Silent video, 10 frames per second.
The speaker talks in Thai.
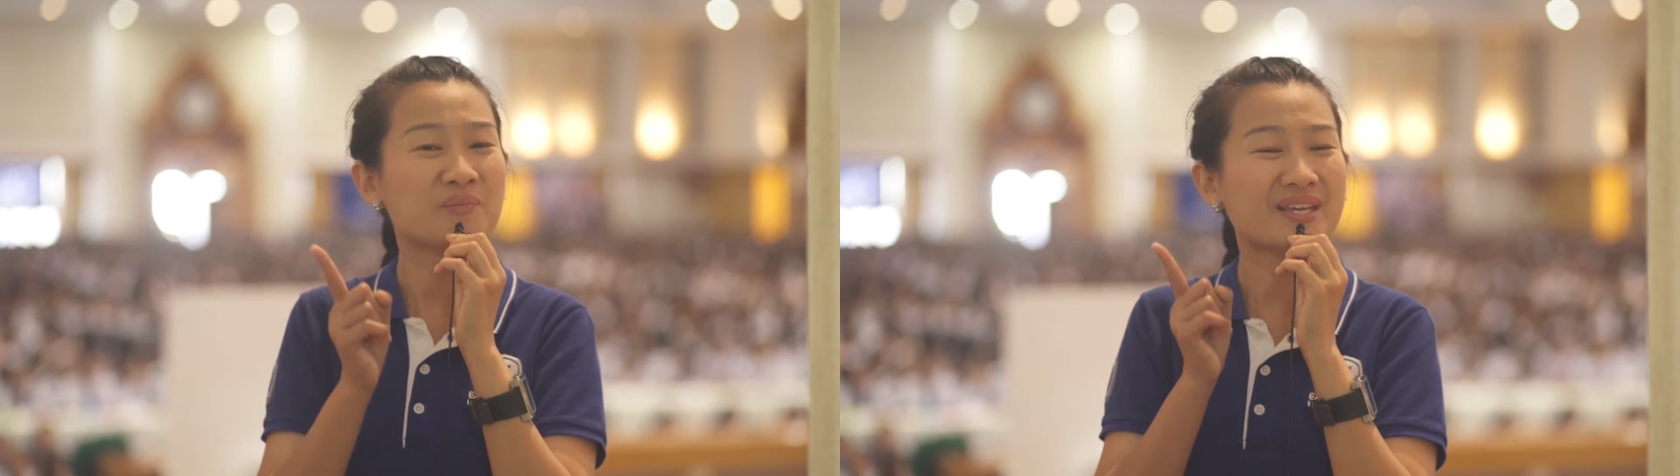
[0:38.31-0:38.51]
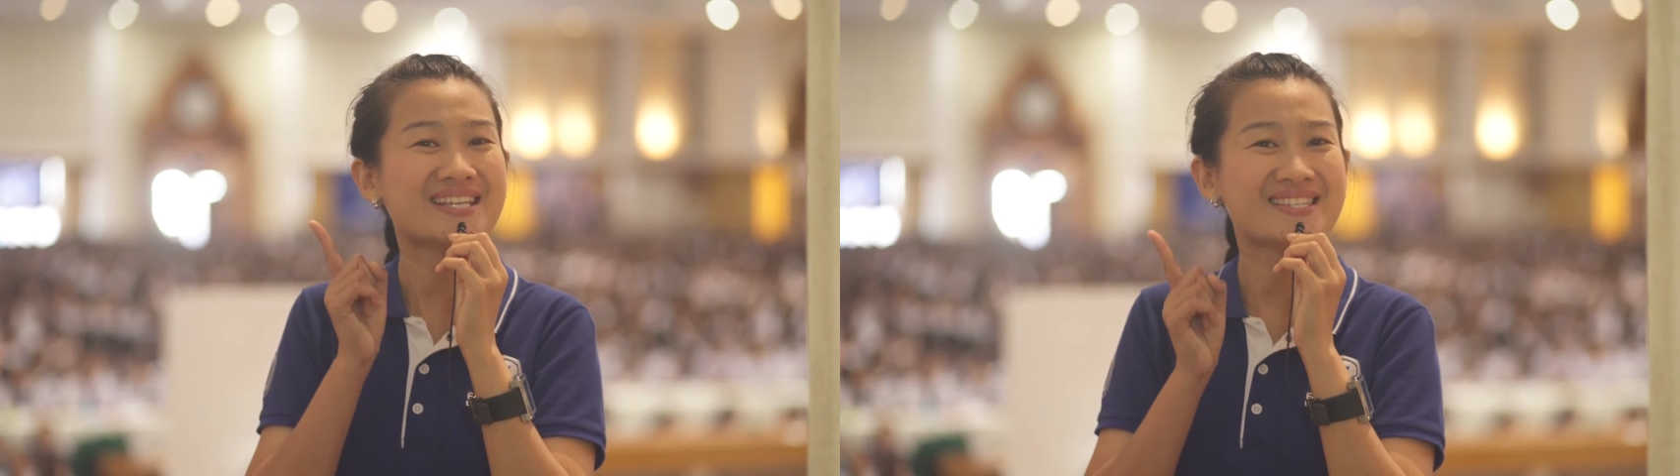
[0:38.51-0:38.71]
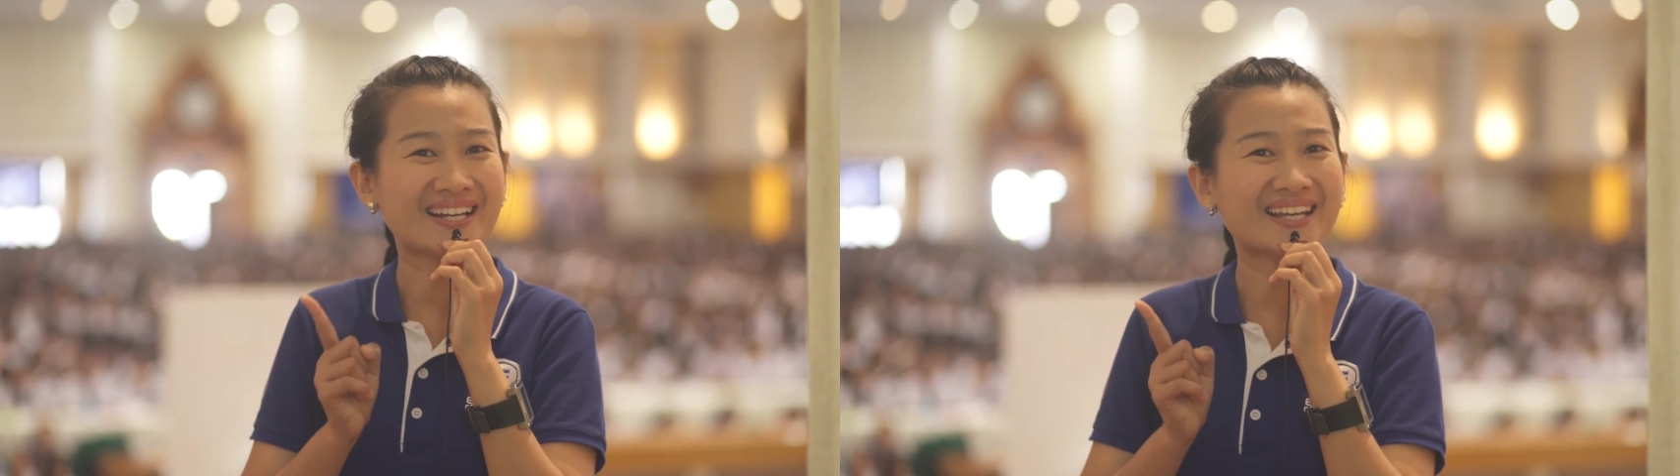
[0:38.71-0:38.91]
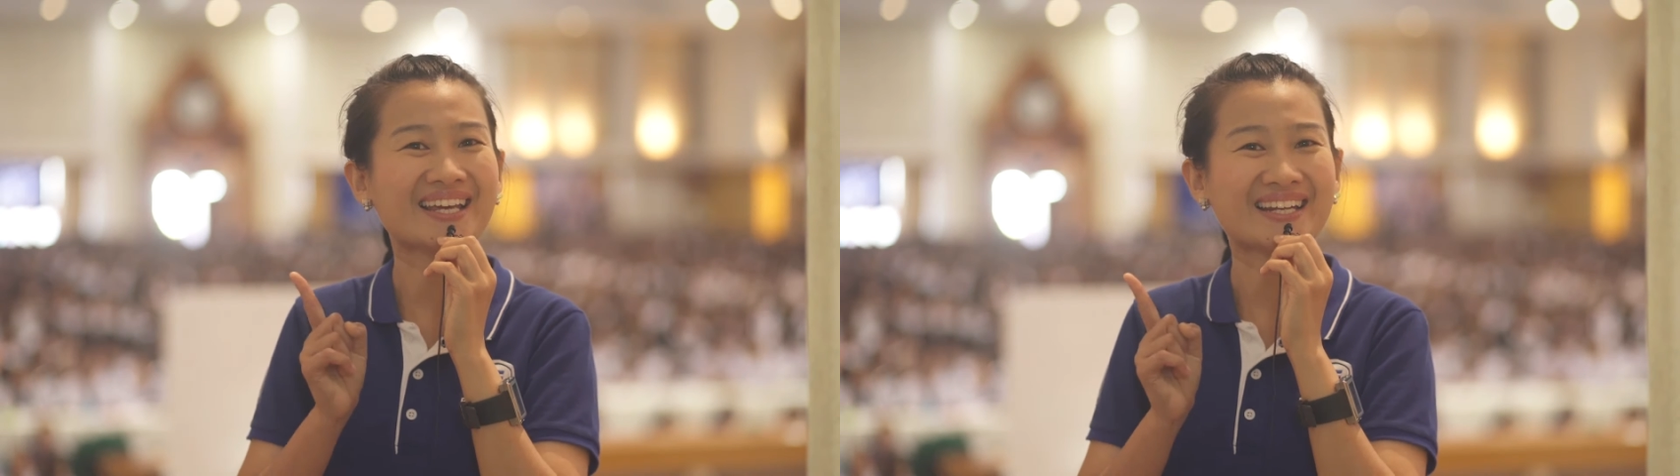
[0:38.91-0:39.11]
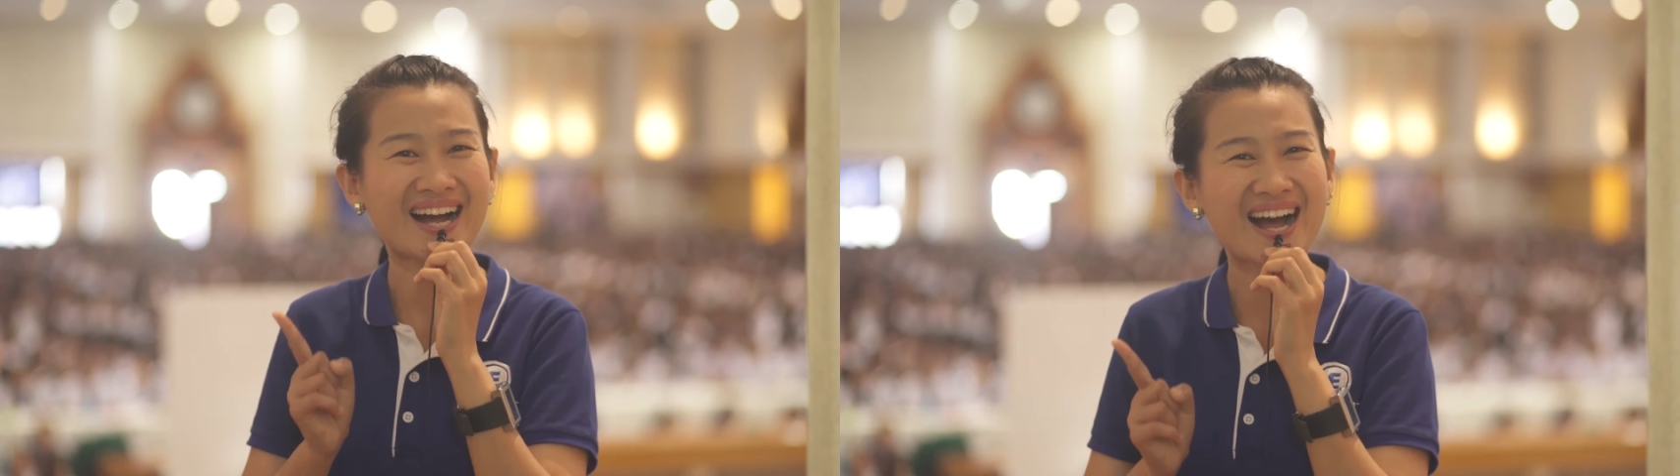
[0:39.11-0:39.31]
มีสเสน่
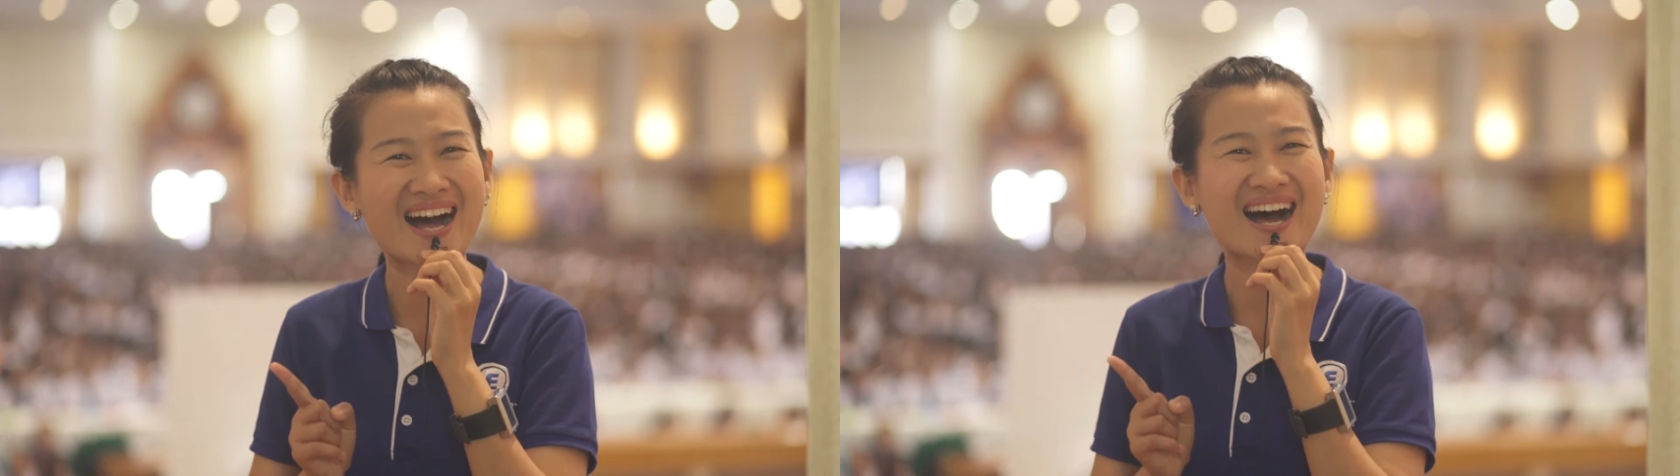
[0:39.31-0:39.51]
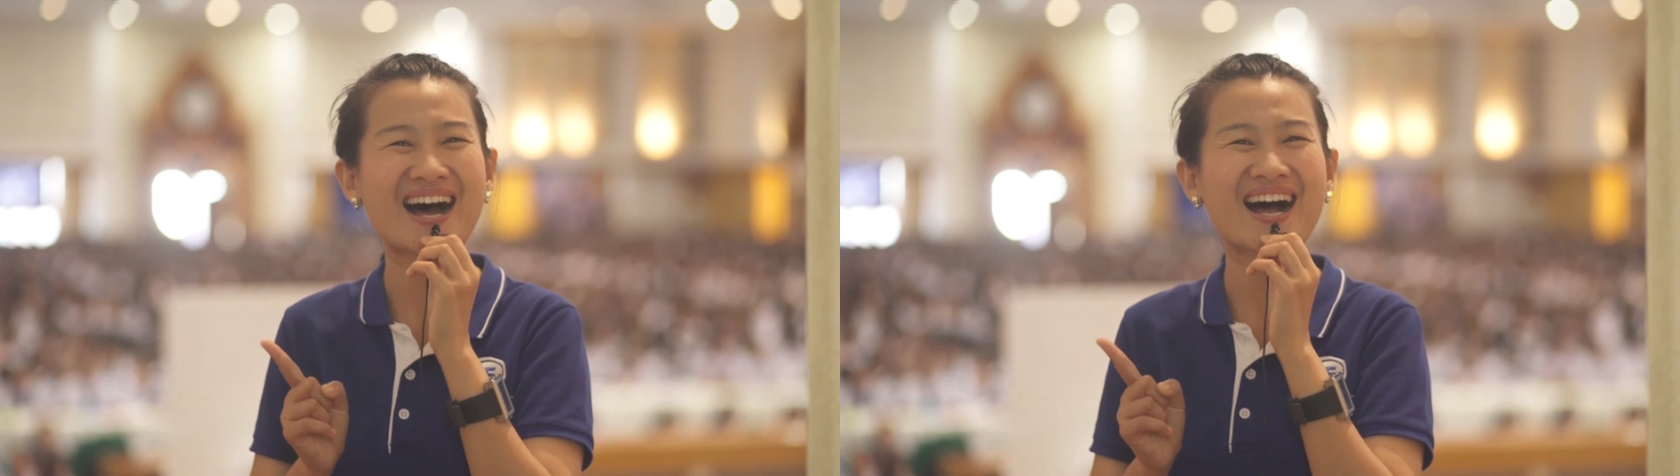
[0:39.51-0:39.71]
ห์นะคะ